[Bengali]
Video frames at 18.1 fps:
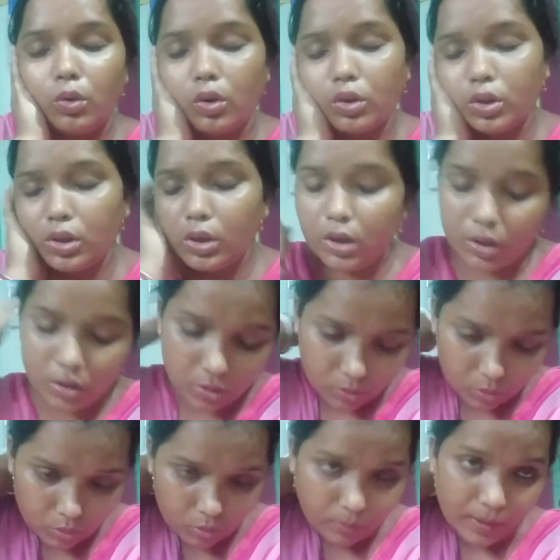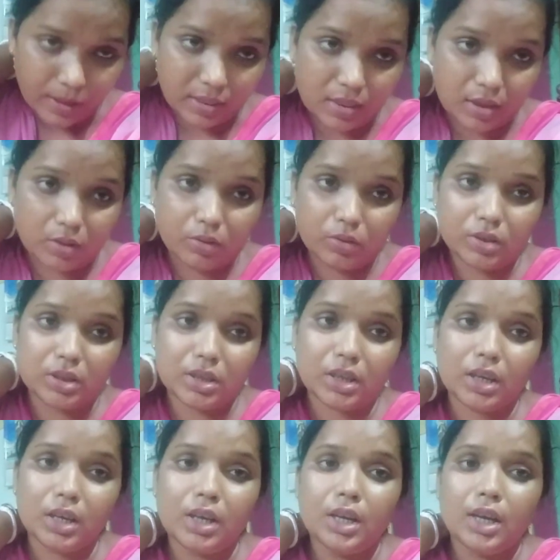অতিরিক্ত ব্যথা
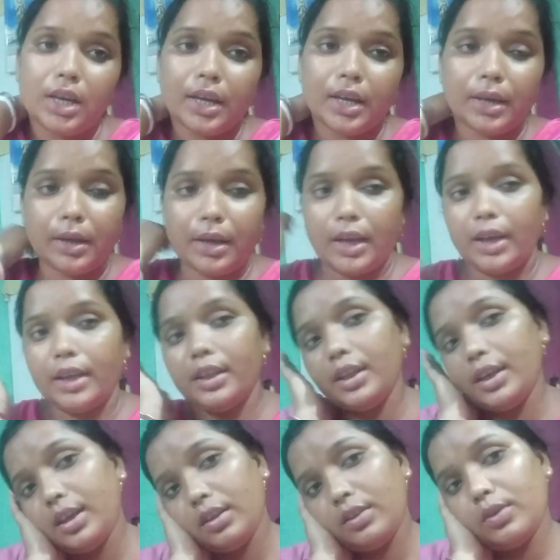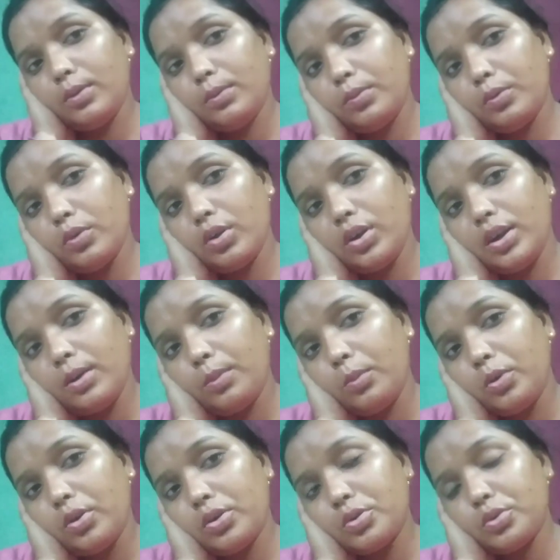হয়েছে এদিকে তো পুরো এরকম
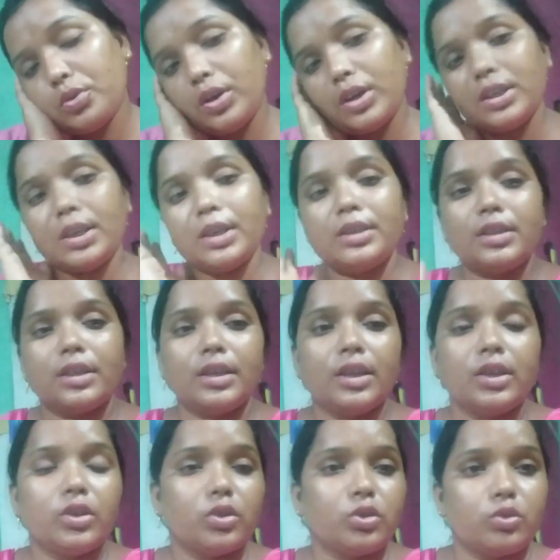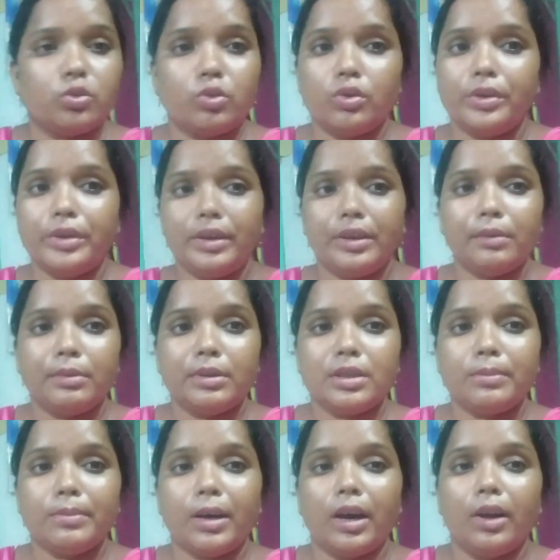করে শোয়া যাচ্ছে না তো শরীরটা
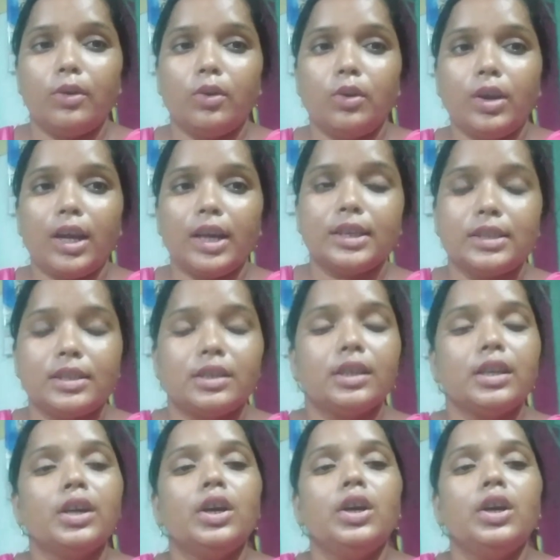বেশি ভালো লাগছে না